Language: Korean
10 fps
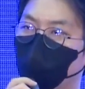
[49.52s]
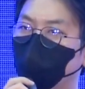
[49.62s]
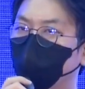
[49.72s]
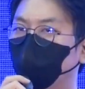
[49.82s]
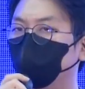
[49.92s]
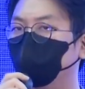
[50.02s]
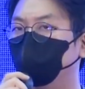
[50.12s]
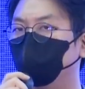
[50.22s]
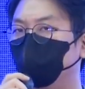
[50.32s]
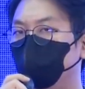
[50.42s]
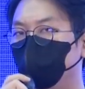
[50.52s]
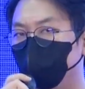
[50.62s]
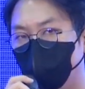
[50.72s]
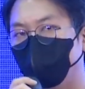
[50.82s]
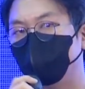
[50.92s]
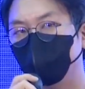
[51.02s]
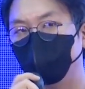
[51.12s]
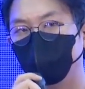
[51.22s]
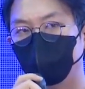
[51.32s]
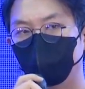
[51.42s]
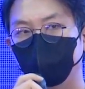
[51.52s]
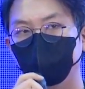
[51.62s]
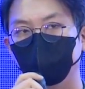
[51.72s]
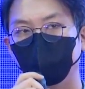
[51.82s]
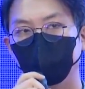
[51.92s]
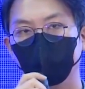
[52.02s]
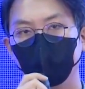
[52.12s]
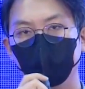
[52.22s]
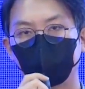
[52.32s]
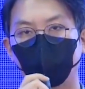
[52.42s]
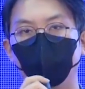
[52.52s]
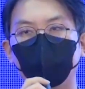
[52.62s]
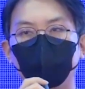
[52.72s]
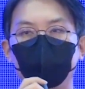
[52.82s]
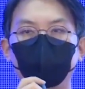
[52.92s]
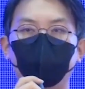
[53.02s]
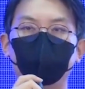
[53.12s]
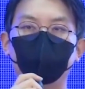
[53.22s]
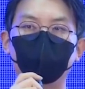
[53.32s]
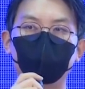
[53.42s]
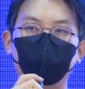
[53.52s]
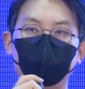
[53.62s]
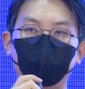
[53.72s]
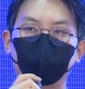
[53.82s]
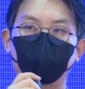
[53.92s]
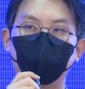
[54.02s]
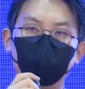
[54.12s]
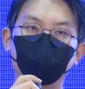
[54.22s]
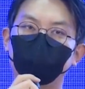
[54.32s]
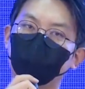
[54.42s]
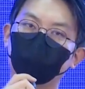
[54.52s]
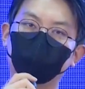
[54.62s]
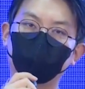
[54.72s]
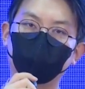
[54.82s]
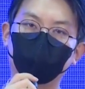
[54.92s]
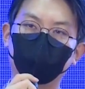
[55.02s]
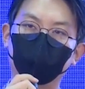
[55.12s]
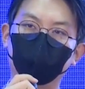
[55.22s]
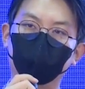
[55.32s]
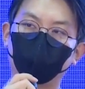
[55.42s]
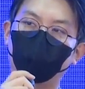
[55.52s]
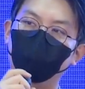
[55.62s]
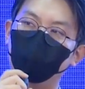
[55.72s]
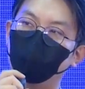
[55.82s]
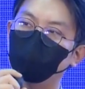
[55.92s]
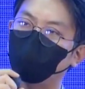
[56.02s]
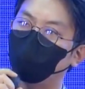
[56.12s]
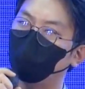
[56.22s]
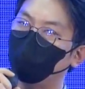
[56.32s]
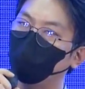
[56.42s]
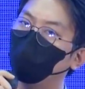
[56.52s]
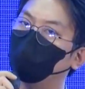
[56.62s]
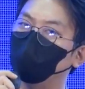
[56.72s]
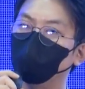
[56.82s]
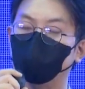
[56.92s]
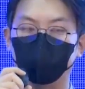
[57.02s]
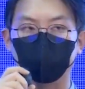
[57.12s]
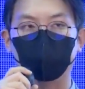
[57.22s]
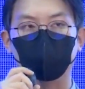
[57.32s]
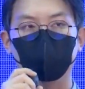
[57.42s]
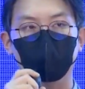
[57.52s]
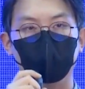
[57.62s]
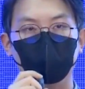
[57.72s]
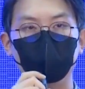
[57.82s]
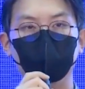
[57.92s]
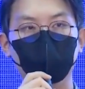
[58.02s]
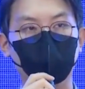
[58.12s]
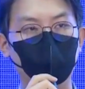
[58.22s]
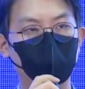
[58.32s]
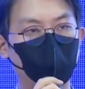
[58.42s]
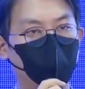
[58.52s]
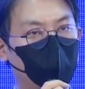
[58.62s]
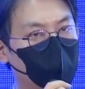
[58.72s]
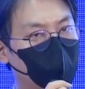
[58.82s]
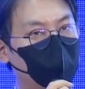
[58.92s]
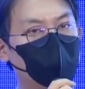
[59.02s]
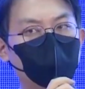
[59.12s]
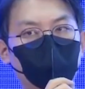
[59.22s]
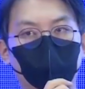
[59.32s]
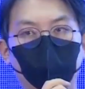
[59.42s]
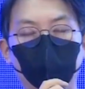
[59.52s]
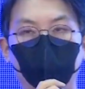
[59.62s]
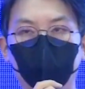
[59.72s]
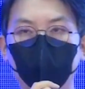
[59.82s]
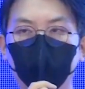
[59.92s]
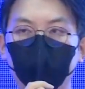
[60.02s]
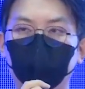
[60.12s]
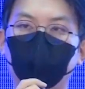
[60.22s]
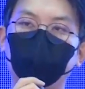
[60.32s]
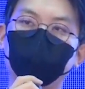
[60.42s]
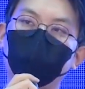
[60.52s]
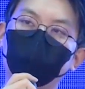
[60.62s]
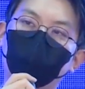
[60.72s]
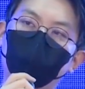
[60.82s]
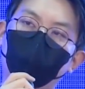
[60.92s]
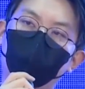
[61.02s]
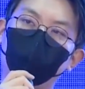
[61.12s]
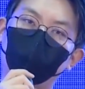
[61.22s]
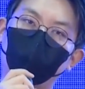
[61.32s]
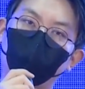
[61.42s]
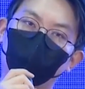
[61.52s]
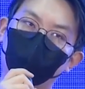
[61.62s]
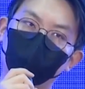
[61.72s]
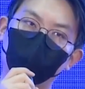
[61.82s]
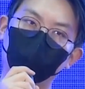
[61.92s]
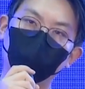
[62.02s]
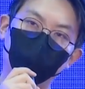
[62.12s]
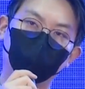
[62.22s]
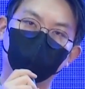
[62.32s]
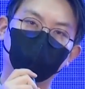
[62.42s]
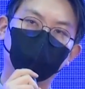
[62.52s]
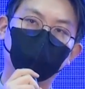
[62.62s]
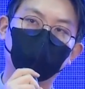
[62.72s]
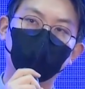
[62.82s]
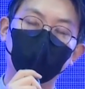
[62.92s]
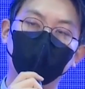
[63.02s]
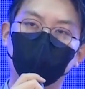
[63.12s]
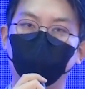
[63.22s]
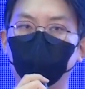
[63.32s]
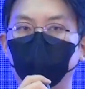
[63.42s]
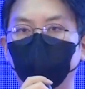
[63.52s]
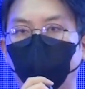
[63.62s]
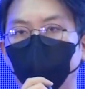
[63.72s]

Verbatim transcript: 아니면 민간 기업이 될 수 있는데 정확히 이 데이터를 할 수 있을까 관리가 제대로 이루어질까 이 부분에 대해서 저희가 차관을 하고 2014년부터 연구를 해왔고요. 그리고